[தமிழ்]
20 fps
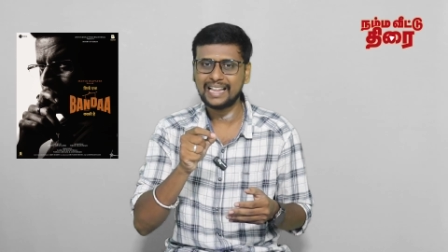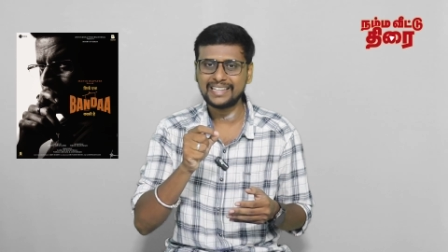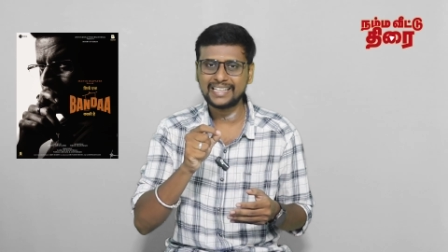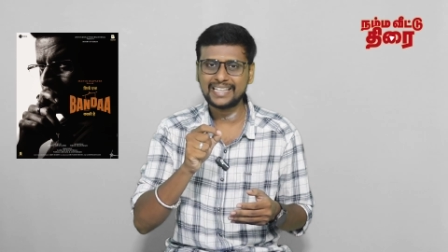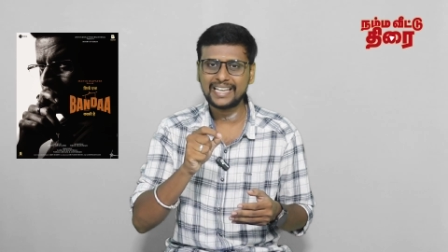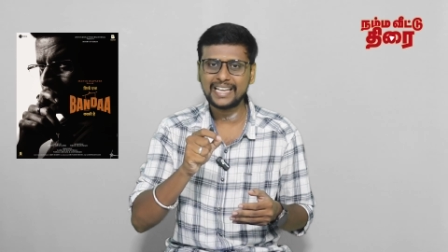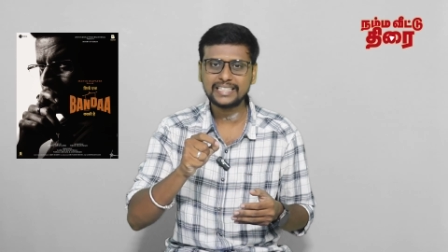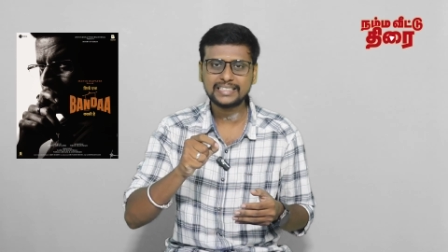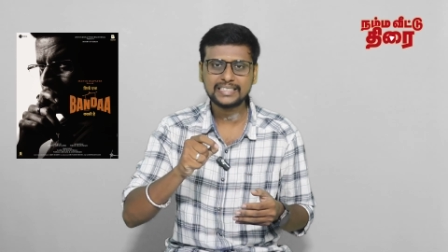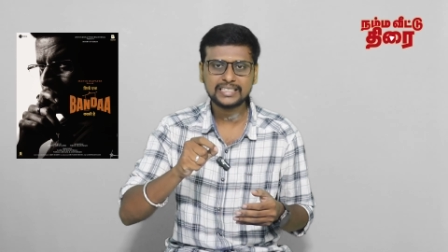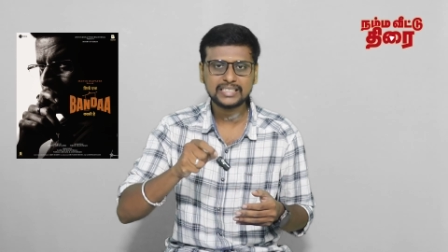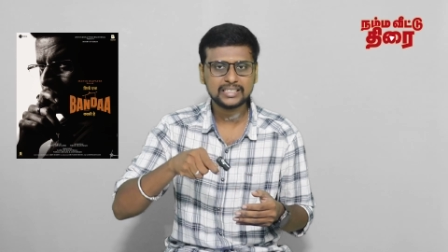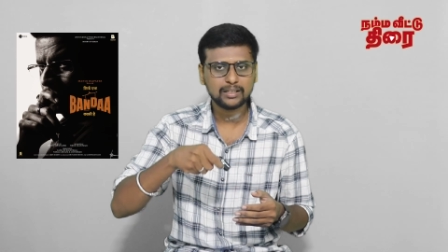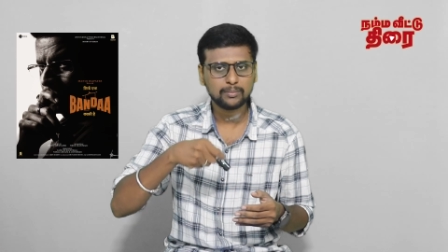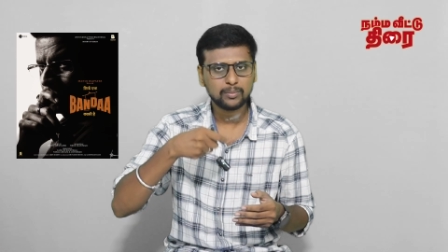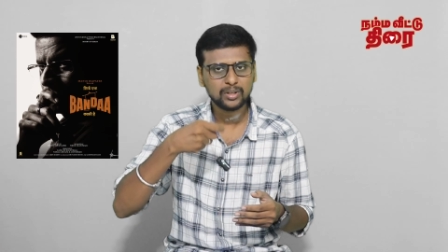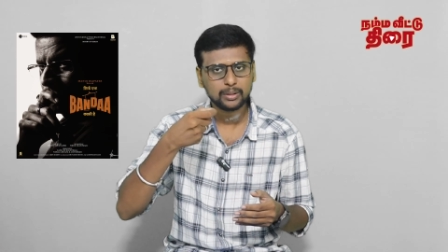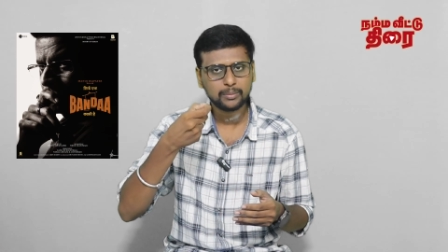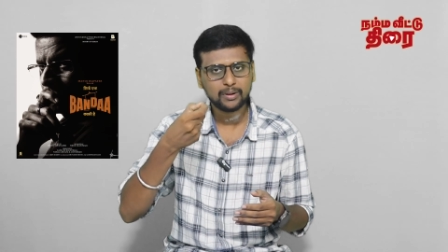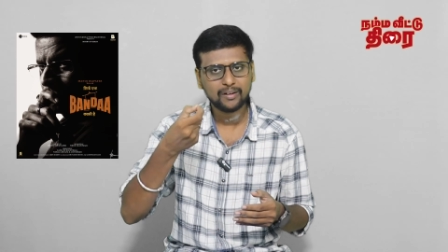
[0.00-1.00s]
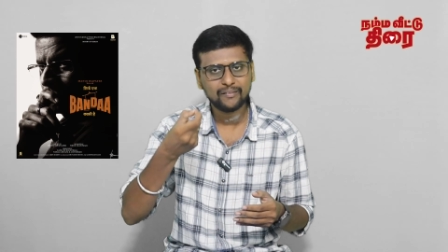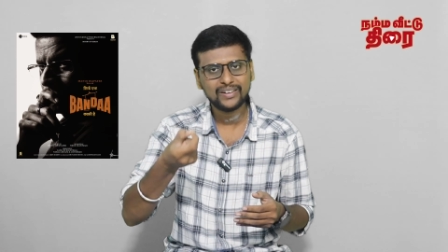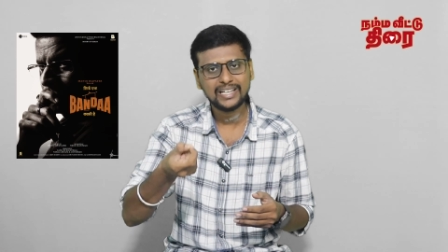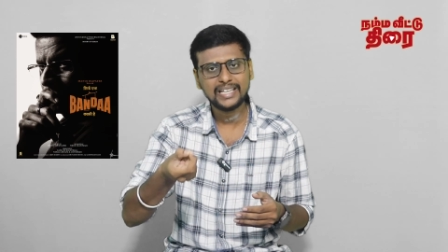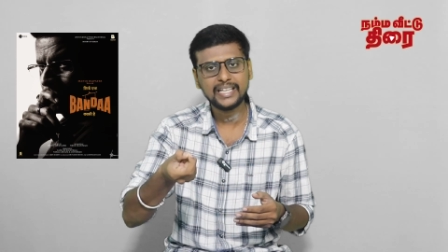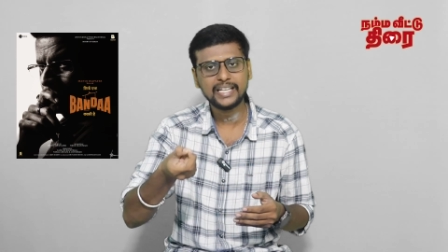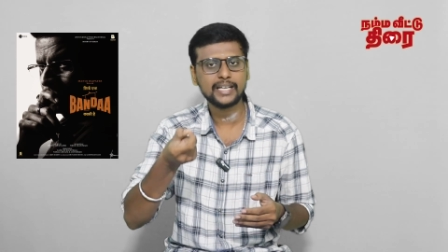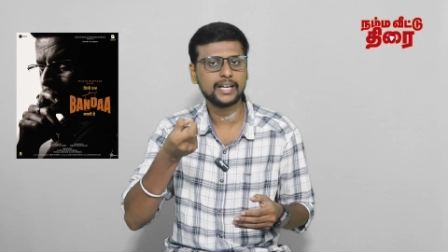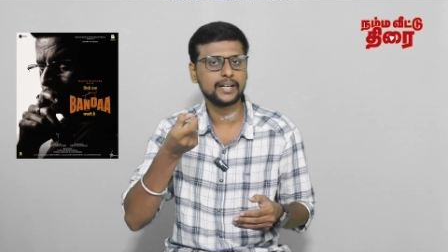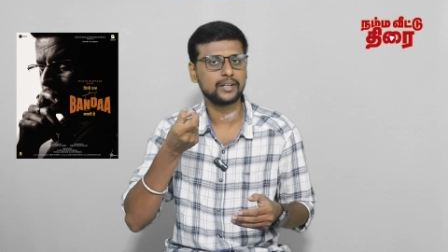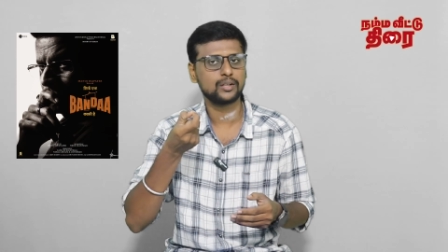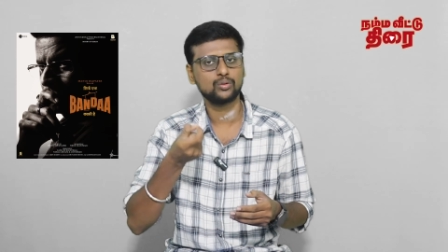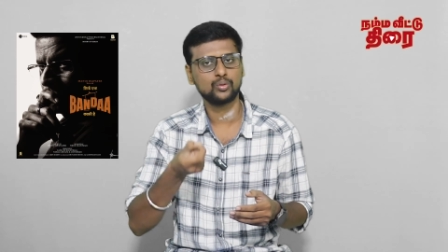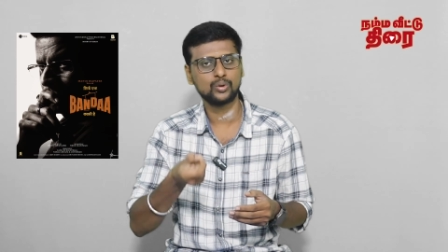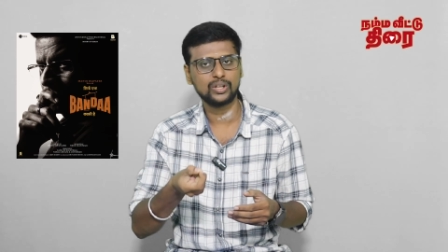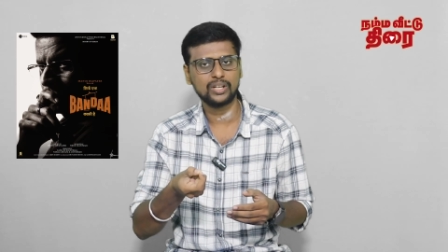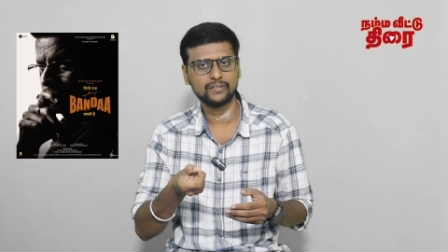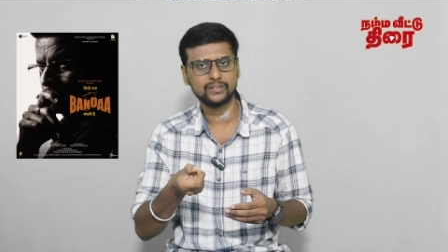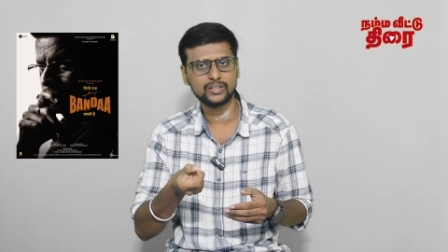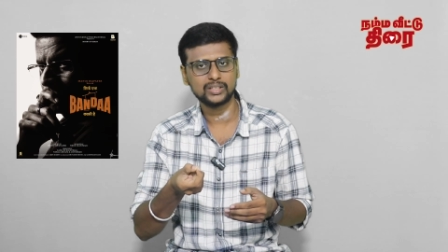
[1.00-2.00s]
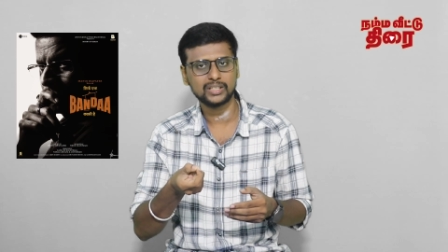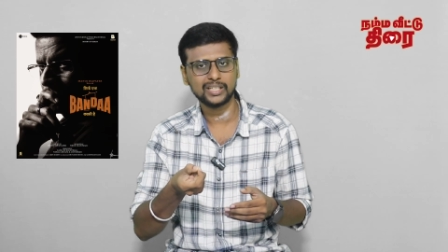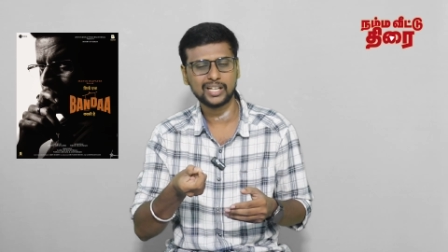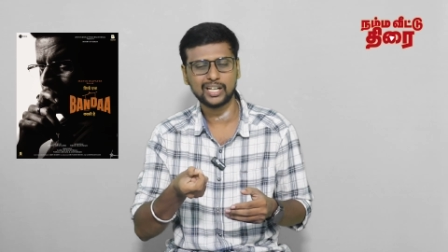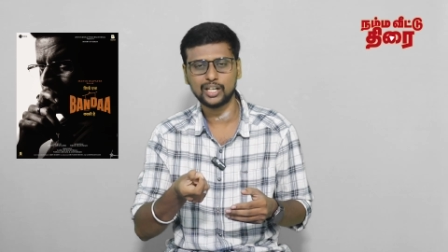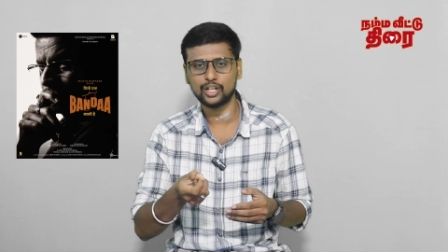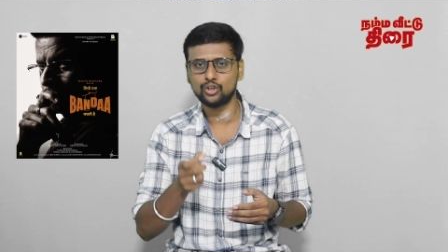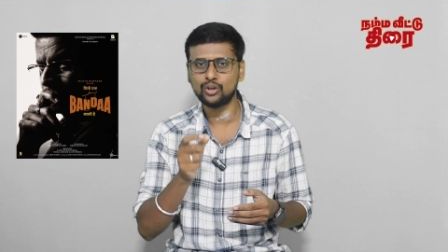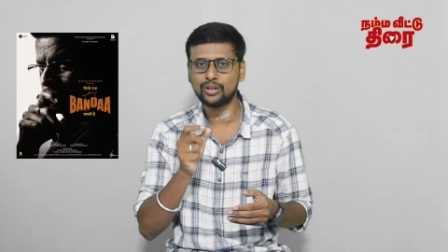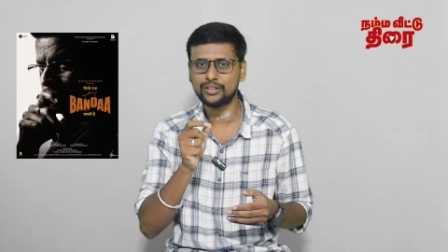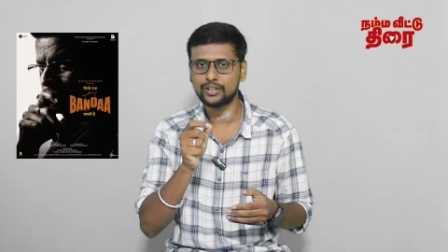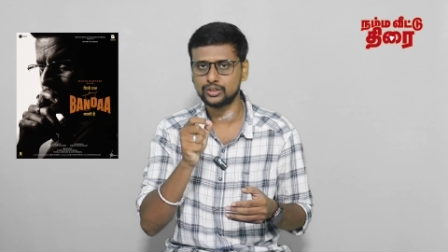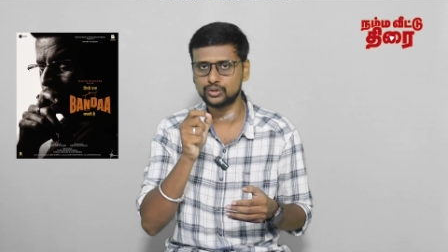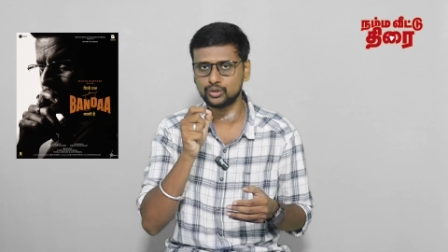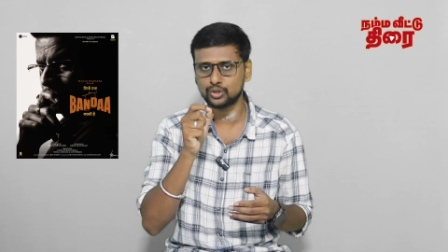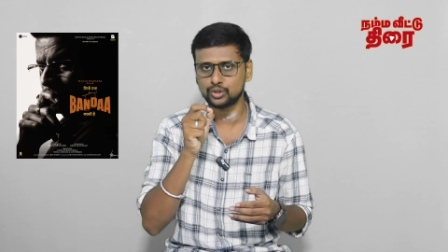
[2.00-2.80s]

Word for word: அந்த கேஸுக்கு சம்மந்தமாக வெளியே நடக்கக்கூடிய விஷயங்களையும் அந்த